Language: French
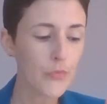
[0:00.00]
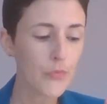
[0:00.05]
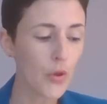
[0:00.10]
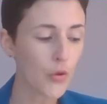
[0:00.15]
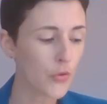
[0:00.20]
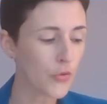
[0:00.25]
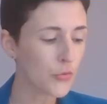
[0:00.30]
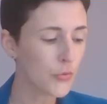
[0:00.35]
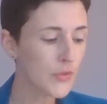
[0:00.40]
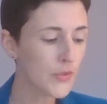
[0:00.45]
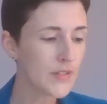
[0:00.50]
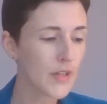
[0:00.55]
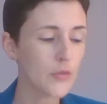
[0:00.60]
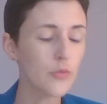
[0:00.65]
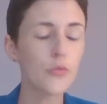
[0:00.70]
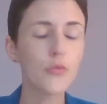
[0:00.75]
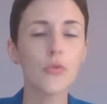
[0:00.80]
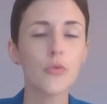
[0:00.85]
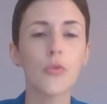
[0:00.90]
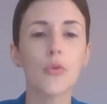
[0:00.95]
Ensuite, il y a
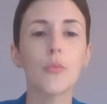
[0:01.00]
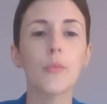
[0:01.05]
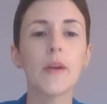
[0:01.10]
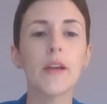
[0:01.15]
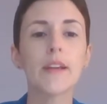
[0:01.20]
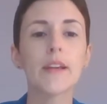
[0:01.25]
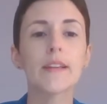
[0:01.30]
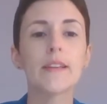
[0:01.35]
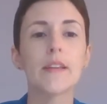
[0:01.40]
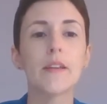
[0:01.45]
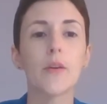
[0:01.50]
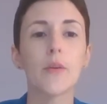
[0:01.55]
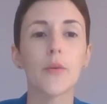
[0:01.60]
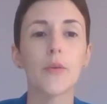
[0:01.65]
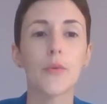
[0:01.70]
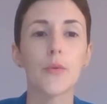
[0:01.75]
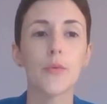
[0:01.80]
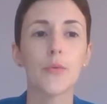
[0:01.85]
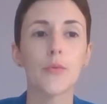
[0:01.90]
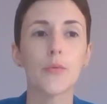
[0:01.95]
un autre repère qui est
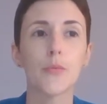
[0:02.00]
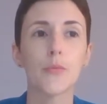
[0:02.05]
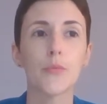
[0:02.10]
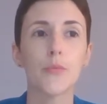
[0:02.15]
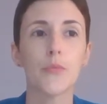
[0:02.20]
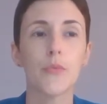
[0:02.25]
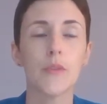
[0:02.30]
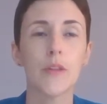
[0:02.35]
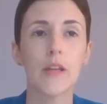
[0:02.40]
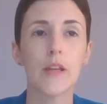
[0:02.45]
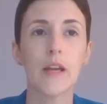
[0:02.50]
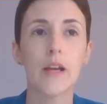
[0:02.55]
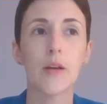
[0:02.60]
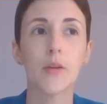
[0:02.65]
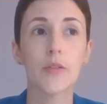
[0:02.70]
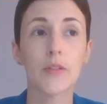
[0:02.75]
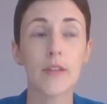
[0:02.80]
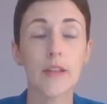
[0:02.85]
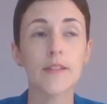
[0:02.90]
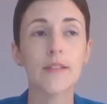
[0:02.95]

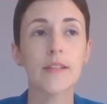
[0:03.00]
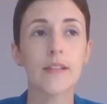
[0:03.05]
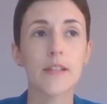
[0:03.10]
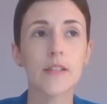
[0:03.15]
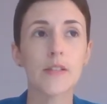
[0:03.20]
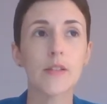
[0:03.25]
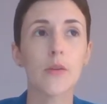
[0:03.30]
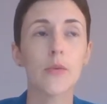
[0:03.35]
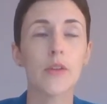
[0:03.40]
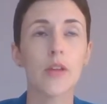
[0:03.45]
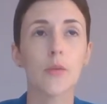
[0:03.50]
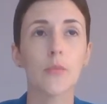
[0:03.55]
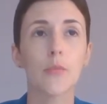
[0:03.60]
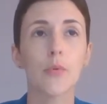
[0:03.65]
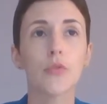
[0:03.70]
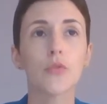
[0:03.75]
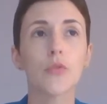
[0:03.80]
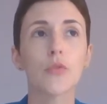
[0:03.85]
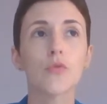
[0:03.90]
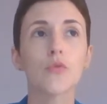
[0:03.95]
euh, intéressant et
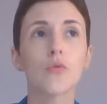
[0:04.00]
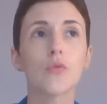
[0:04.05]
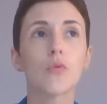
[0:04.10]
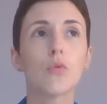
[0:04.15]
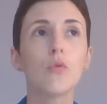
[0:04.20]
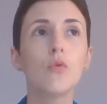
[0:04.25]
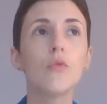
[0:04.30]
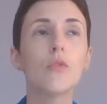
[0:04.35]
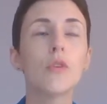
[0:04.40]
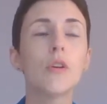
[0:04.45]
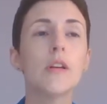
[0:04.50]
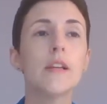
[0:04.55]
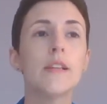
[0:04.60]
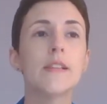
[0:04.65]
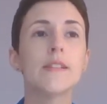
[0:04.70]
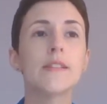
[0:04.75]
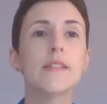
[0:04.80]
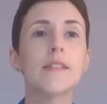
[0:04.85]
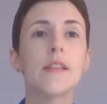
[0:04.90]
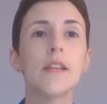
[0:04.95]
important, je trouve,
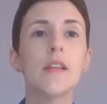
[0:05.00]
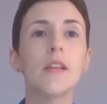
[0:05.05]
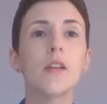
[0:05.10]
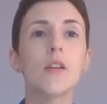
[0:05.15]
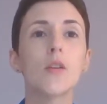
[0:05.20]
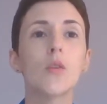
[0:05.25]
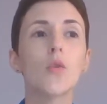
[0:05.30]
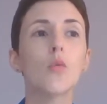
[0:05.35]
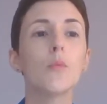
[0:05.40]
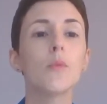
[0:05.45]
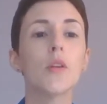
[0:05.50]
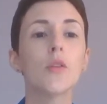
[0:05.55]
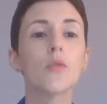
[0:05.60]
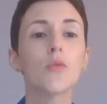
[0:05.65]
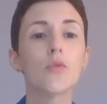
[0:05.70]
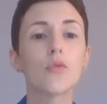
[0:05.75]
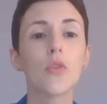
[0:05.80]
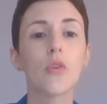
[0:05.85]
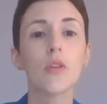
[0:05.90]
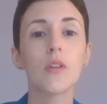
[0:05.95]
c'est combien
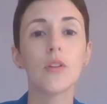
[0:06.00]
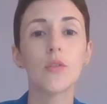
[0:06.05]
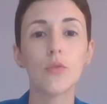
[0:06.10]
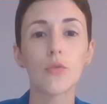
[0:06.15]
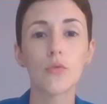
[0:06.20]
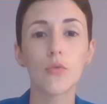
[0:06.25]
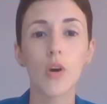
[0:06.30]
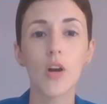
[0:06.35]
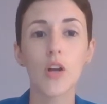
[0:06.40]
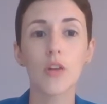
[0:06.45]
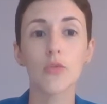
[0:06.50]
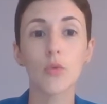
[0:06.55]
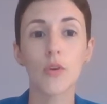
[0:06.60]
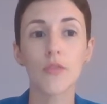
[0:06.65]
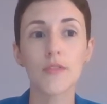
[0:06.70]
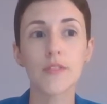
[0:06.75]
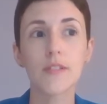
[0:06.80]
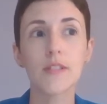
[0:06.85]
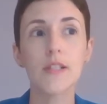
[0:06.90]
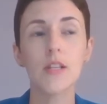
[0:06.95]
de temps les devoirs
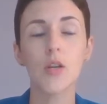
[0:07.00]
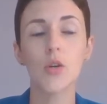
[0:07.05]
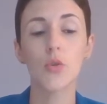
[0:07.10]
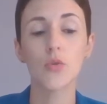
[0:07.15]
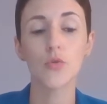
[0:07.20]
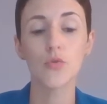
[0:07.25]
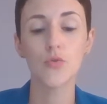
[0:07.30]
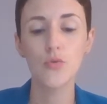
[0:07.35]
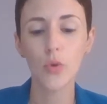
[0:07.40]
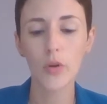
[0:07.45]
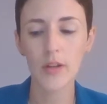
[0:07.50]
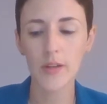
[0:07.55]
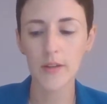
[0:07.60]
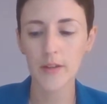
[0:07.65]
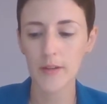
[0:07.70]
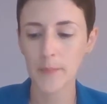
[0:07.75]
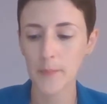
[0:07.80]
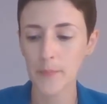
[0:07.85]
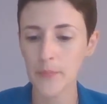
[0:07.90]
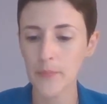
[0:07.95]
doivent-ils durer
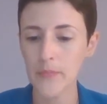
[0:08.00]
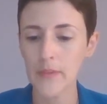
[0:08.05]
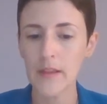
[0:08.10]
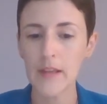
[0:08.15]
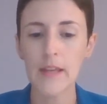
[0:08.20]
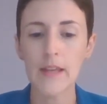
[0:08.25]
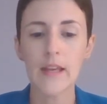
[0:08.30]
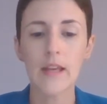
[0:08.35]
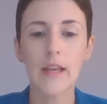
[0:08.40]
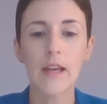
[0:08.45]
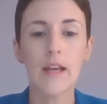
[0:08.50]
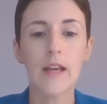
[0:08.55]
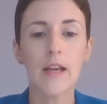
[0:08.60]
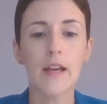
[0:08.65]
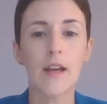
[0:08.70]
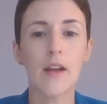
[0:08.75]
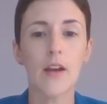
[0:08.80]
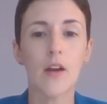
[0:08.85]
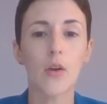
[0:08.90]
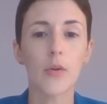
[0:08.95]

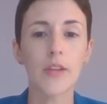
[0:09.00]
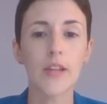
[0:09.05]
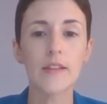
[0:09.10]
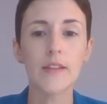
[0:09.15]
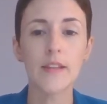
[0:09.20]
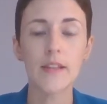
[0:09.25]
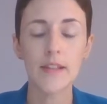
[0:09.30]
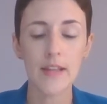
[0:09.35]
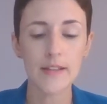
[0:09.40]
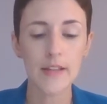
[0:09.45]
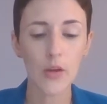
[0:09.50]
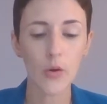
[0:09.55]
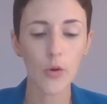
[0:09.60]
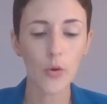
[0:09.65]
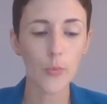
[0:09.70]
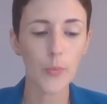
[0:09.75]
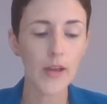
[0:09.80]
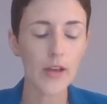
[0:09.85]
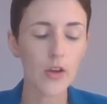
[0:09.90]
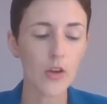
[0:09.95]
alors, il y, a des,
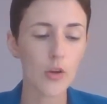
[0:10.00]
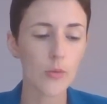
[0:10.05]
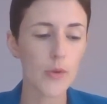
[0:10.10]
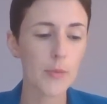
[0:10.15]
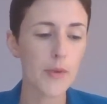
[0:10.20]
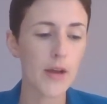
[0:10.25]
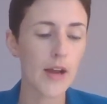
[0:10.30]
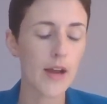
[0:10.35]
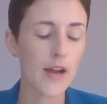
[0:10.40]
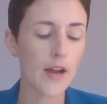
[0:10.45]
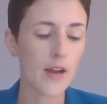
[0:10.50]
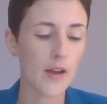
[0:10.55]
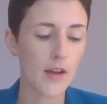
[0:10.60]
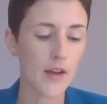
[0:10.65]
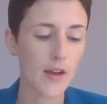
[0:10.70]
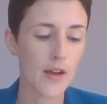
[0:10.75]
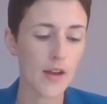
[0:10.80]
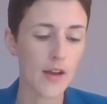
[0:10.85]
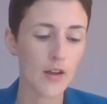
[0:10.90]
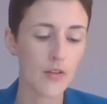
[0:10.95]
repères quand même
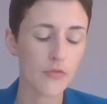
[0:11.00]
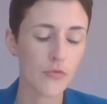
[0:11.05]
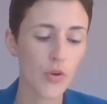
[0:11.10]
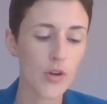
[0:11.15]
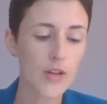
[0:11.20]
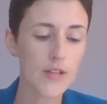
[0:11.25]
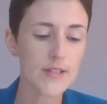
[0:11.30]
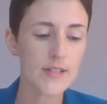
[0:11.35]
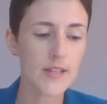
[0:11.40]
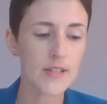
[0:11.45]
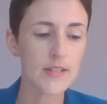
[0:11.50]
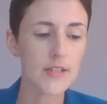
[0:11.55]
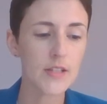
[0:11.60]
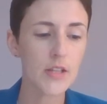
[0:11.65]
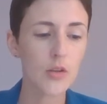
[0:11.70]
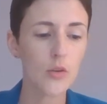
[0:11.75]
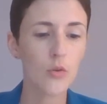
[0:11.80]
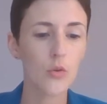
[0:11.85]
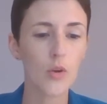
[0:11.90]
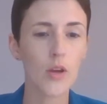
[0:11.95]
à, à avoir,
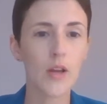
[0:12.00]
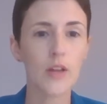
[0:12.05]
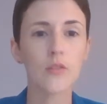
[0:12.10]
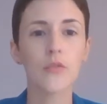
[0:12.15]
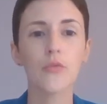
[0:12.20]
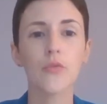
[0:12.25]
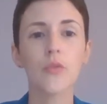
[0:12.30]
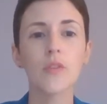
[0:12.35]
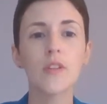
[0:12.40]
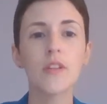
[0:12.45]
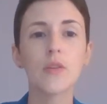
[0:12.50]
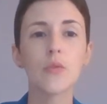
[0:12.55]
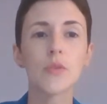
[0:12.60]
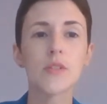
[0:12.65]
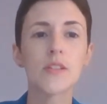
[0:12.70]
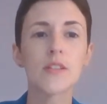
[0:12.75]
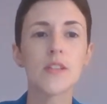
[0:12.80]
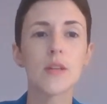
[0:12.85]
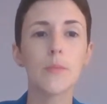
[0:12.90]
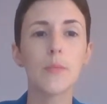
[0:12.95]
c'est-à-dire qu'un enfant qui est au
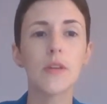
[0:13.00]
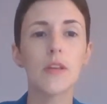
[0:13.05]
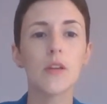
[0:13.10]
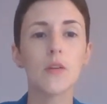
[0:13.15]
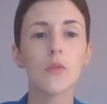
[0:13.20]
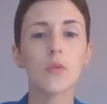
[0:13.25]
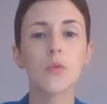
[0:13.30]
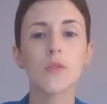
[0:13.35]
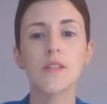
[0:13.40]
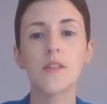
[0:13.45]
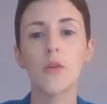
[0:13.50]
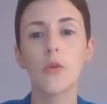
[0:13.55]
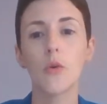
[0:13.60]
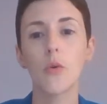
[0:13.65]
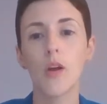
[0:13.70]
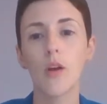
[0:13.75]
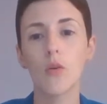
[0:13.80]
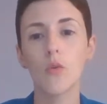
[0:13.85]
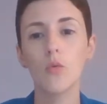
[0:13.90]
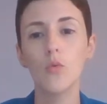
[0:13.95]
CP, au
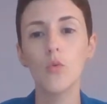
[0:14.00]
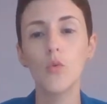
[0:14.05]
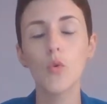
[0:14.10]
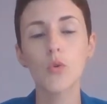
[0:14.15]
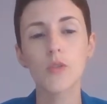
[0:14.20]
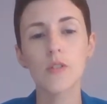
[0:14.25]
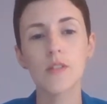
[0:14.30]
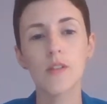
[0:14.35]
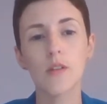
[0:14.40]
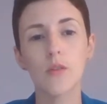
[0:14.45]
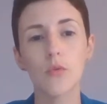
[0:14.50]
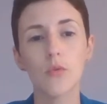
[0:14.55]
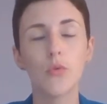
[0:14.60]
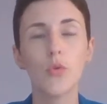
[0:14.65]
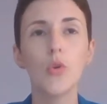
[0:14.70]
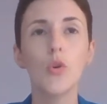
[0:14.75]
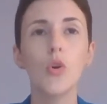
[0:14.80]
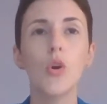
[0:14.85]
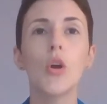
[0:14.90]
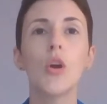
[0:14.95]
CE1 ou au
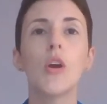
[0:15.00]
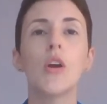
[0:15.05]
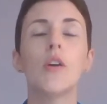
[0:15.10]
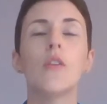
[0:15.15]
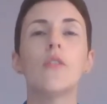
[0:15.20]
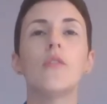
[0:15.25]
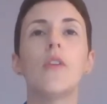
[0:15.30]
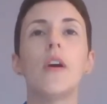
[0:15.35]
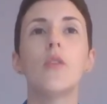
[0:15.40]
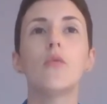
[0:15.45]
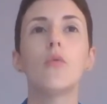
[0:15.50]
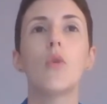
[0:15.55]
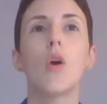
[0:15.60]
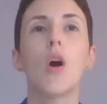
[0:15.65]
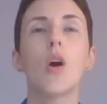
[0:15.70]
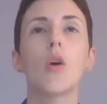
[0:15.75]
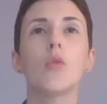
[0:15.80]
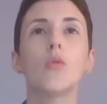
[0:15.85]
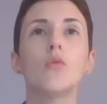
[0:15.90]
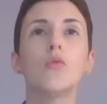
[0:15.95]
CE2 va
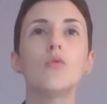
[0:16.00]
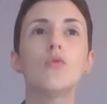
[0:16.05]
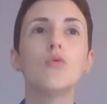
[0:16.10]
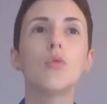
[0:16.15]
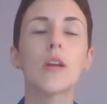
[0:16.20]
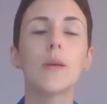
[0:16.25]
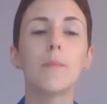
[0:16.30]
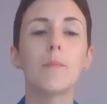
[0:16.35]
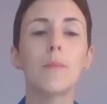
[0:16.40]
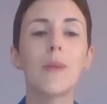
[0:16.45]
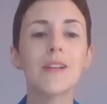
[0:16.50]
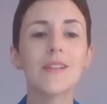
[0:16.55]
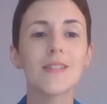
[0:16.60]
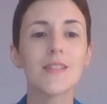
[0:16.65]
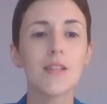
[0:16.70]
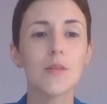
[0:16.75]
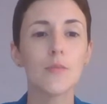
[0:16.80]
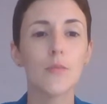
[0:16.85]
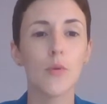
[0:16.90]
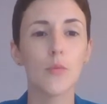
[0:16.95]
avoir une durée
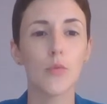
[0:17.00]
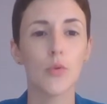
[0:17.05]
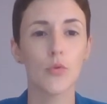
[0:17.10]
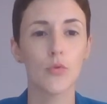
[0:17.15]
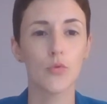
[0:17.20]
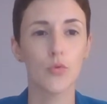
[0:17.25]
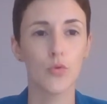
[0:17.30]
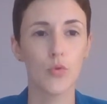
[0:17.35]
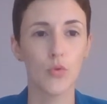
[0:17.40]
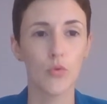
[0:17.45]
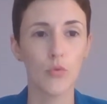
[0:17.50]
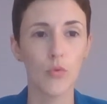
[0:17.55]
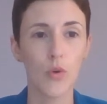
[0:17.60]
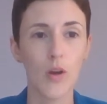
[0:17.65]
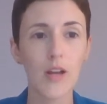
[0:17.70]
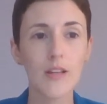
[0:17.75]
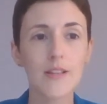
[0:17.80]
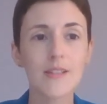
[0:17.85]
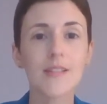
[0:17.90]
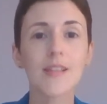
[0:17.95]
maximum de
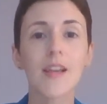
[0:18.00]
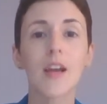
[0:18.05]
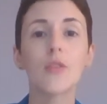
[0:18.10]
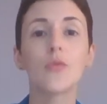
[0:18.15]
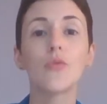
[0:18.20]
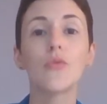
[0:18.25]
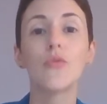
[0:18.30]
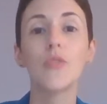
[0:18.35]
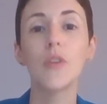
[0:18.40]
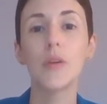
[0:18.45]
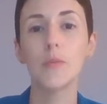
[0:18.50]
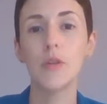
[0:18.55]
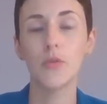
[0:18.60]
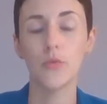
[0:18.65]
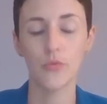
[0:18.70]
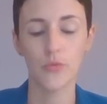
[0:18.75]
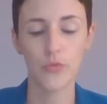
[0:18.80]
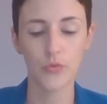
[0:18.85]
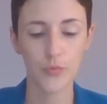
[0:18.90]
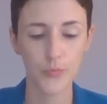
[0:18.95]
devoir qui sera de 20
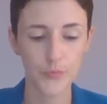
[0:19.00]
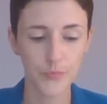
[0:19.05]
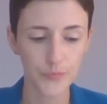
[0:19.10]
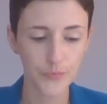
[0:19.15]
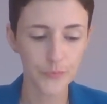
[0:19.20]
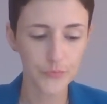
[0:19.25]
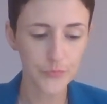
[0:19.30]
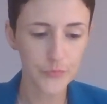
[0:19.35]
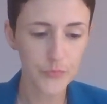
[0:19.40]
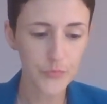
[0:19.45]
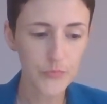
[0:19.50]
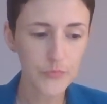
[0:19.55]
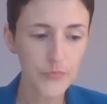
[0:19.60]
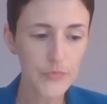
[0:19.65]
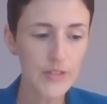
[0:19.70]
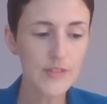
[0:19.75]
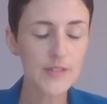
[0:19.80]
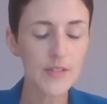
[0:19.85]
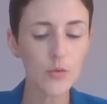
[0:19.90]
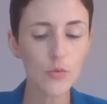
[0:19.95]
minutes.
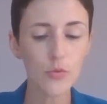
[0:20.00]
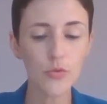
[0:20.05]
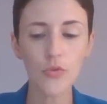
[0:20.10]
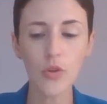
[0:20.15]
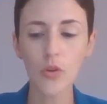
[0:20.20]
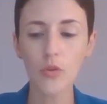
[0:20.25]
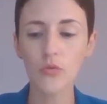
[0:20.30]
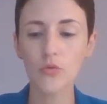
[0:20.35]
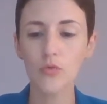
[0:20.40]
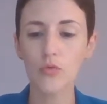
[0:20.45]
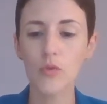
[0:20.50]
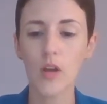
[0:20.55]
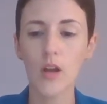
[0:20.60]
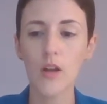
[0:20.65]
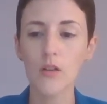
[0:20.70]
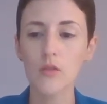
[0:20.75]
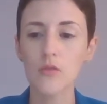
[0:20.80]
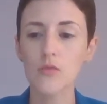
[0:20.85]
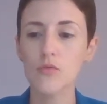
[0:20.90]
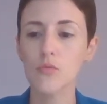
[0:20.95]
C'est le temps en tout
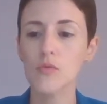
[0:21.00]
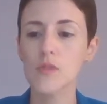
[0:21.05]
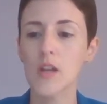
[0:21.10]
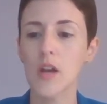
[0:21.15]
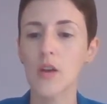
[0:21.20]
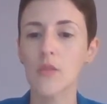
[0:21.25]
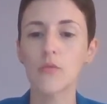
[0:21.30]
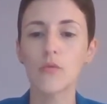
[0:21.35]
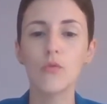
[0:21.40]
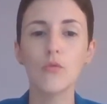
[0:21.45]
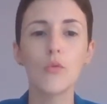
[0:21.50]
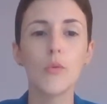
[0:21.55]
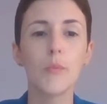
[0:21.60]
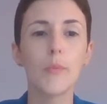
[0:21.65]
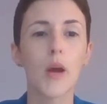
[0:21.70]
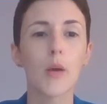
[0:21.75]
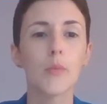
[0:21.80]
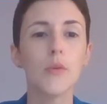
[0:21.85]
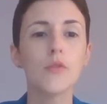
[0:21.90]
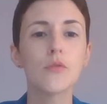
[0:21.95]
cas que son cerveau lui
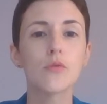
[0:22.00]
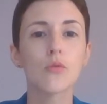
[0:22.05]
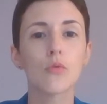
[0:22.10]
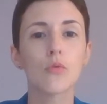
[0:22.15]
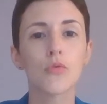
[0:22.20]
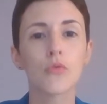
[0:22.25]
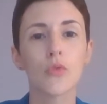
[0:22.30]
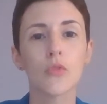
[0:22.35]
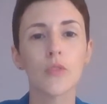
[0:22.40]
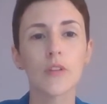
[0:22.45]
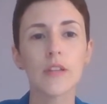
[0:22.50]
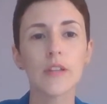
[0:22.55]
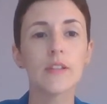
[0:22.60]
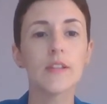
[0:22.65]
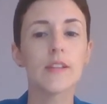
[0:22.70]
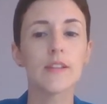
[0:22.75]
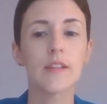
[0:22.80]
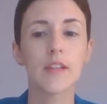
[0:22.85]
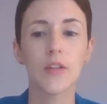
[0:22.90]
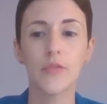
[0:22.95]
permet de se concentrer et
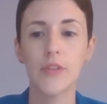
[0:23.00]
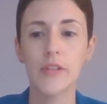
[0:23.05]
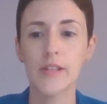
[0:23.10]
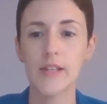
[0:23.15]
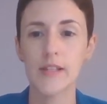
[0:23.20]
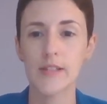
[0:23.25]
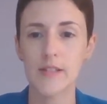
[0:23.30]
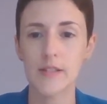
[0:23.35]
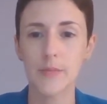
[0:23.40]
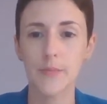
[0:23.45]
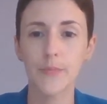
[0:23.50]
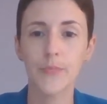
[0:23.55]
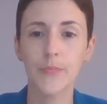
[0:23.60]
d'être efficace.